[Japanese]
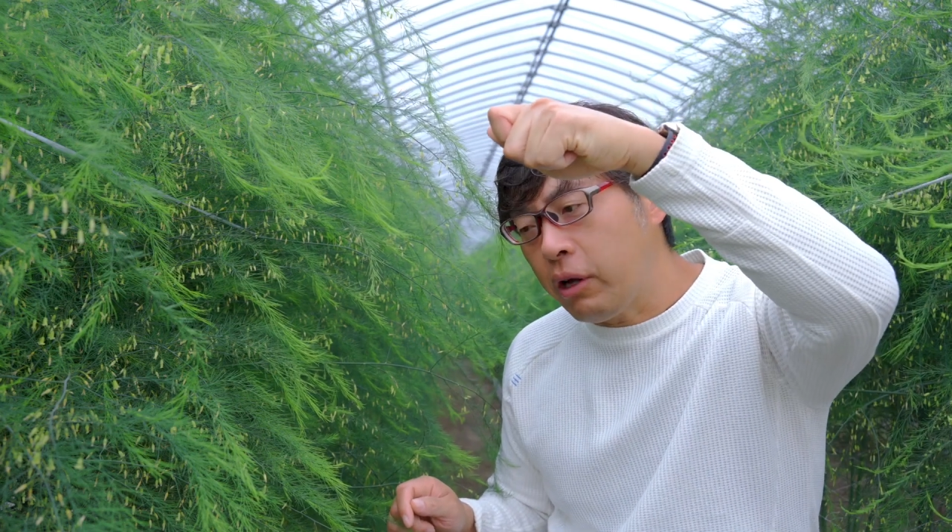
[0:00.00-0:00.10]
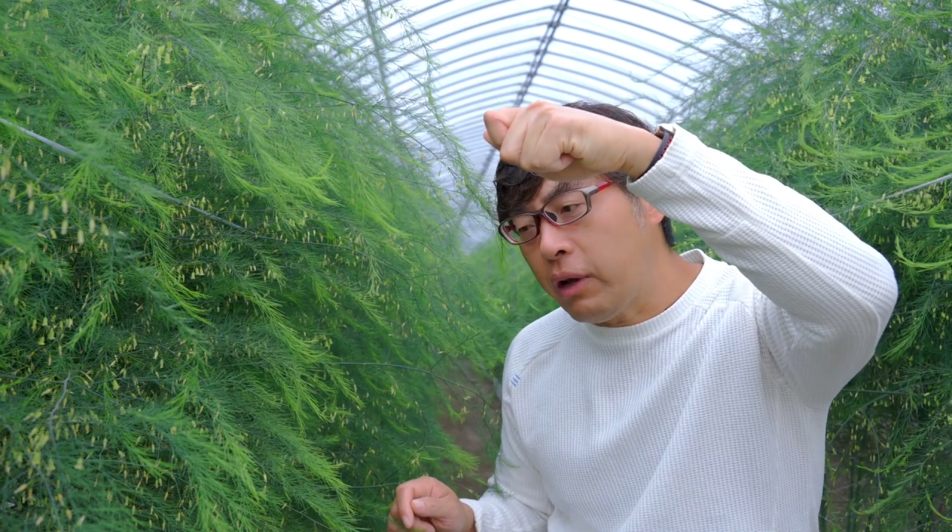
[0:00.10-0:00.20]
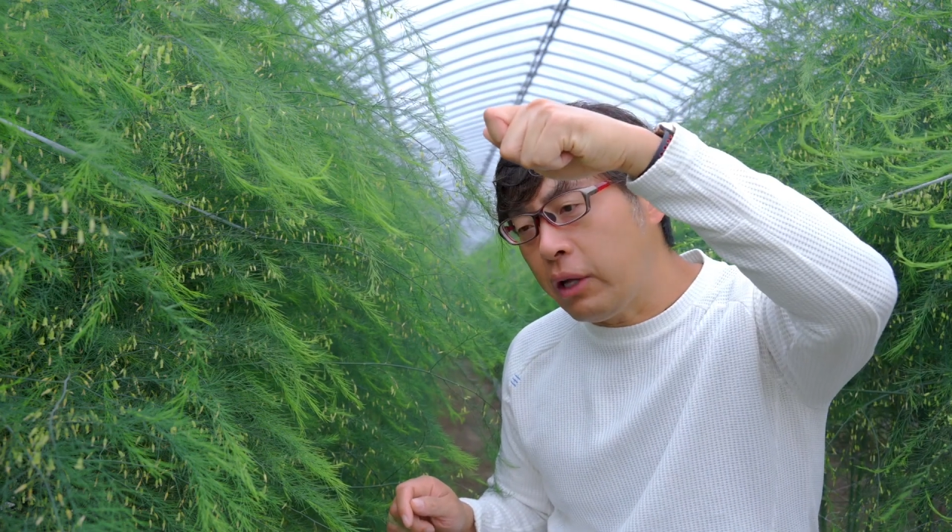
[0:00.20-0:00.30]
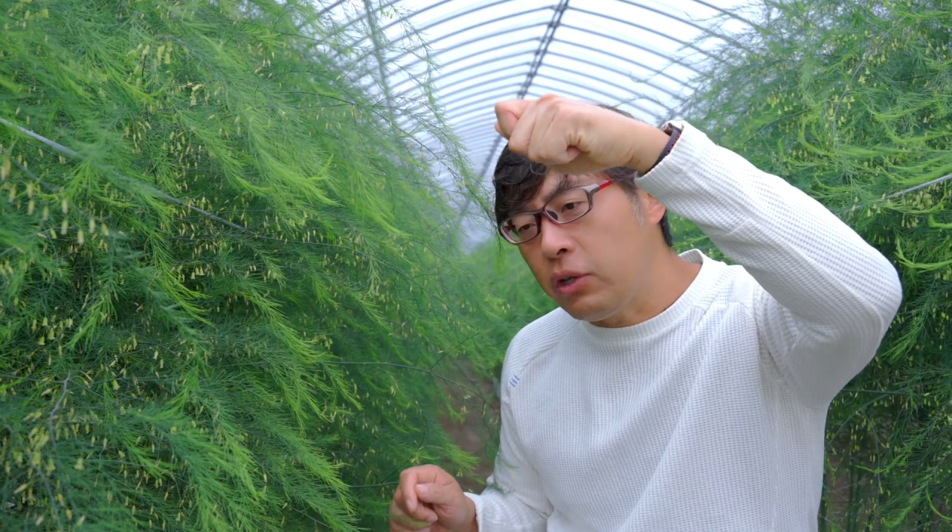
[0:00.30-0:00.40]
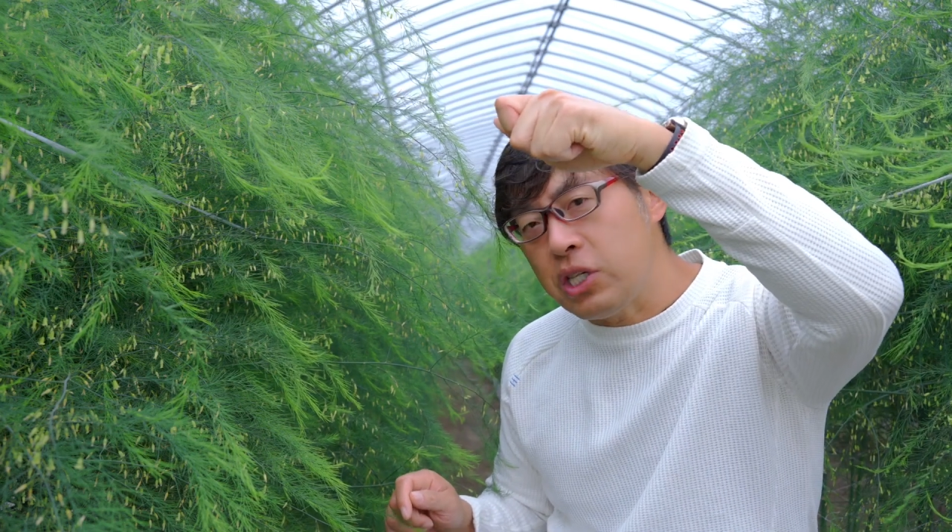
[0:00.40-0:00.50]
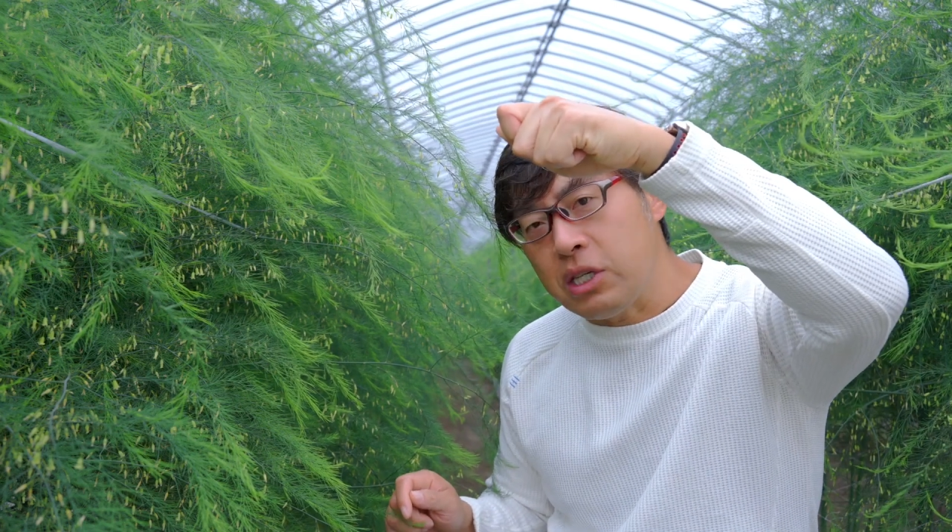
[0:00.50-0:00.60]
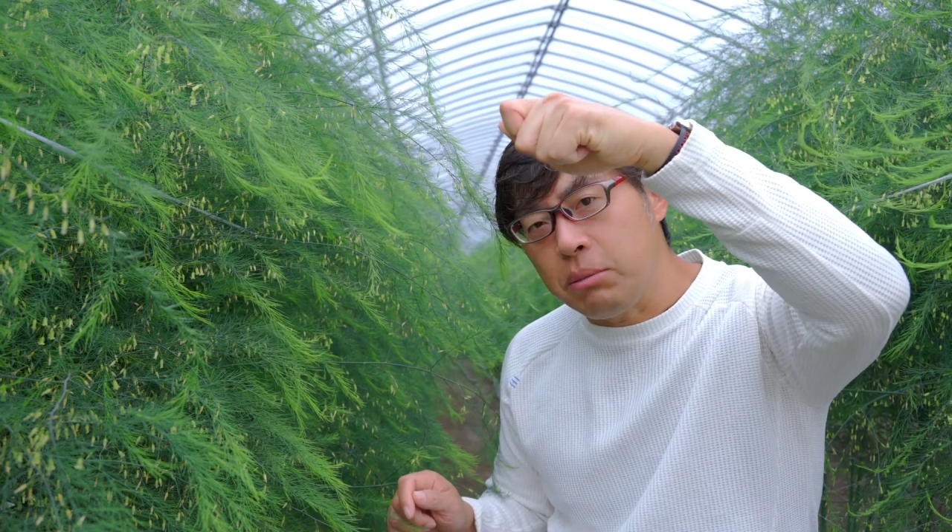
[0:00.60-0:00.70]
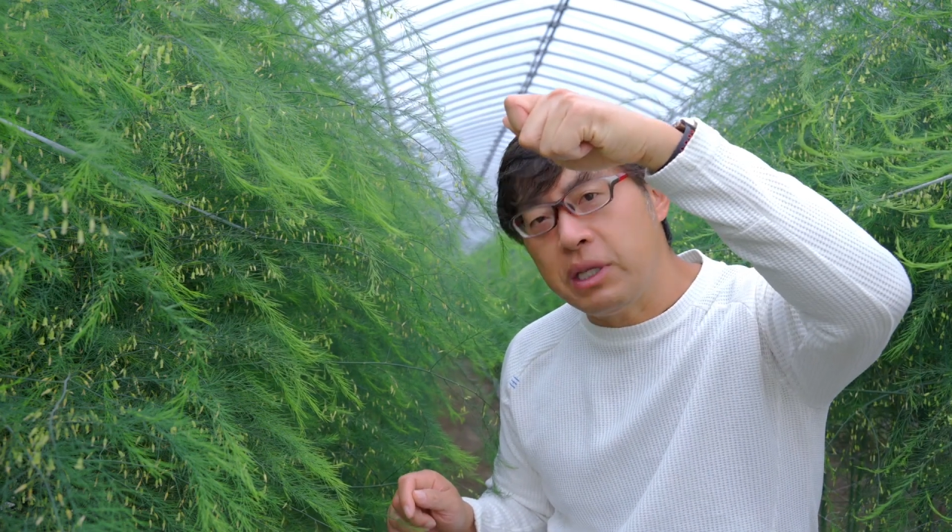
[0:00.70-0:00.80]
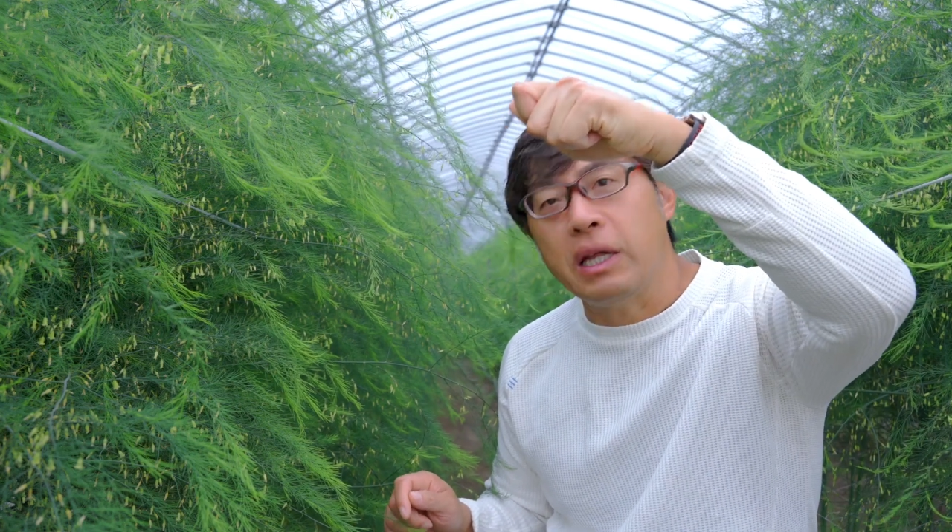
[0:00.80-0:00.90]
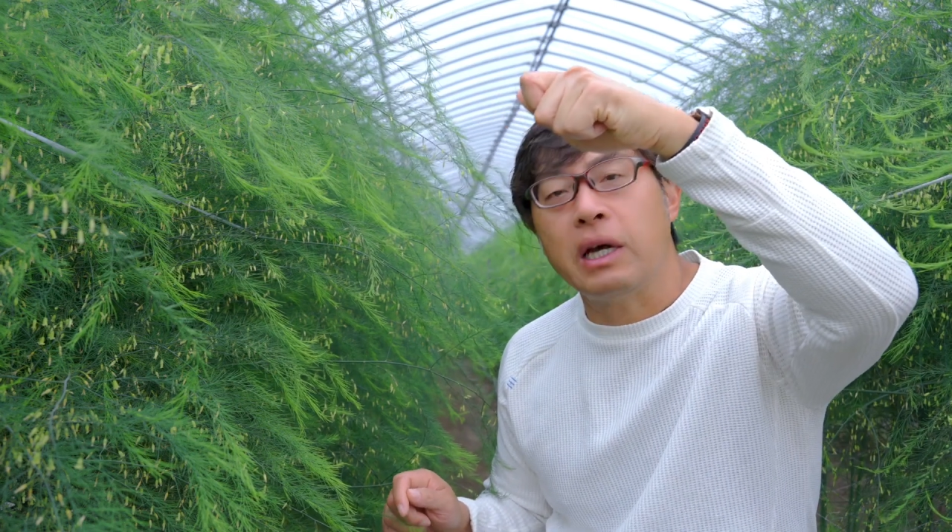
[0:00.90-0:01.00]
れぐらいの位置
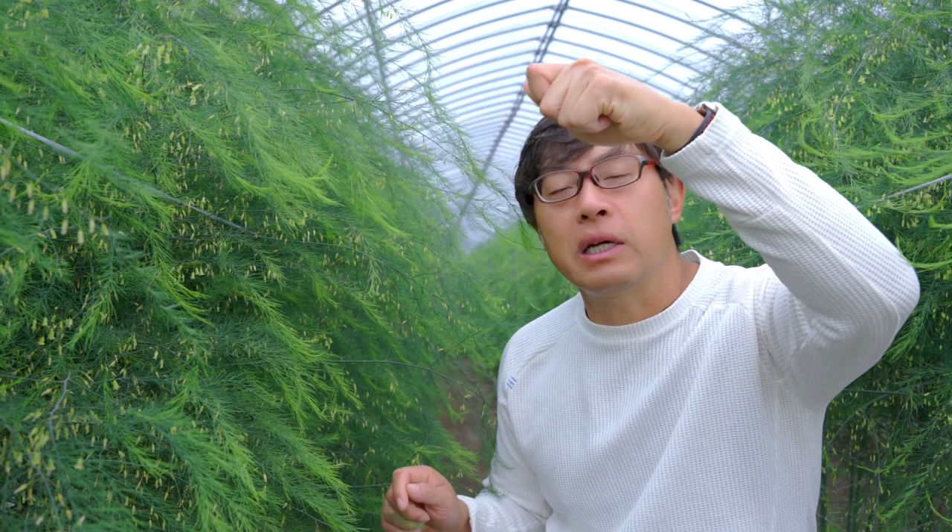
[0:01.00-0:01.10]
みたいな